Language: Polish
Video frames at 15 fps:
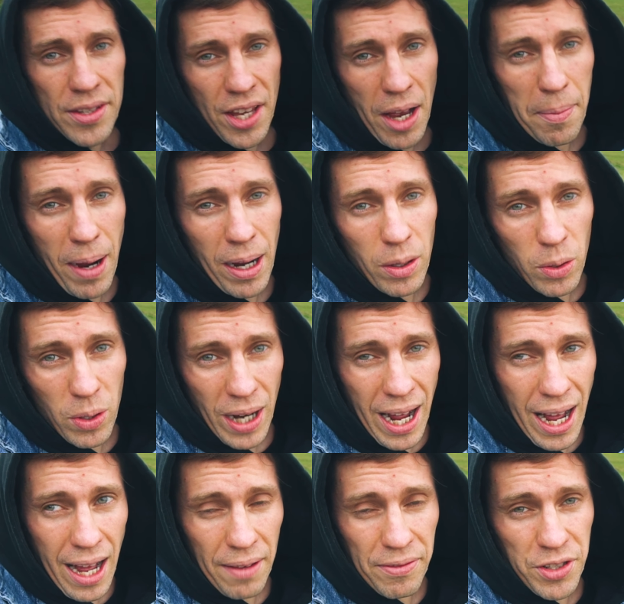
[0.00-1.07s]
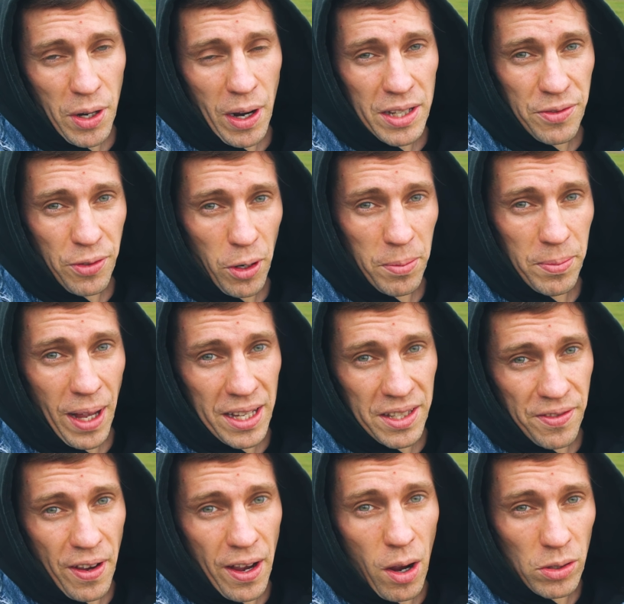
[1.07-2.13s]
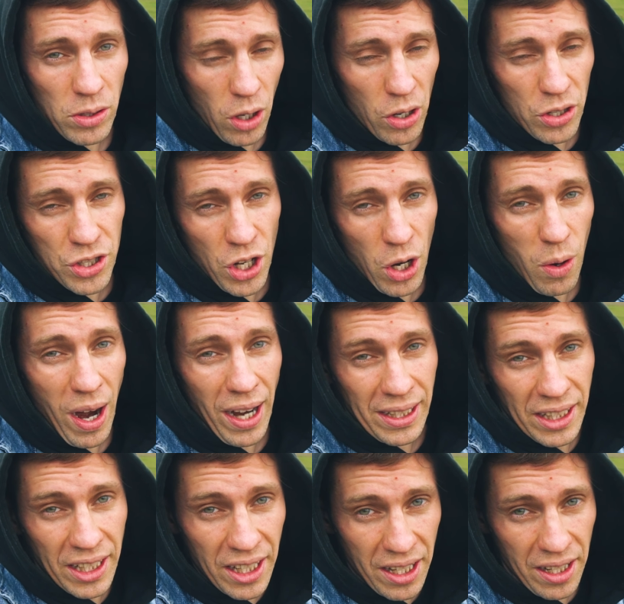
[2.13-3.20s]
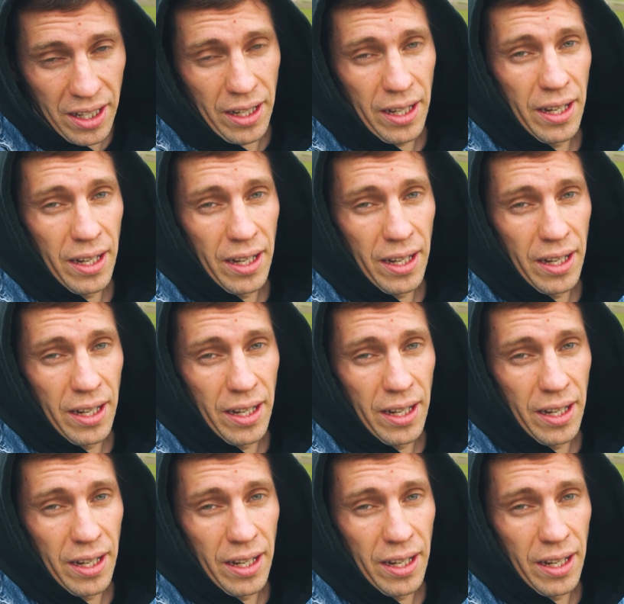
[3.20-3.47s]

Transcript: Sama góra wzięła swoją nazwę od kościoła, Kirk.